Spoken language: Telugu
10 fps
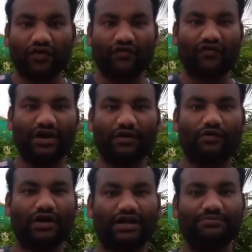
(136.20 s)
వాళ్ళకు
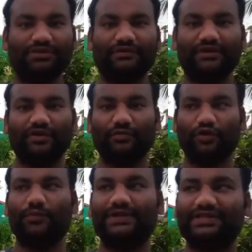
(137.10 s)
ఒక అద్భుతమైన
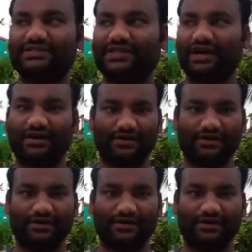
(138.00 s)
బహుమతి ఇస్తా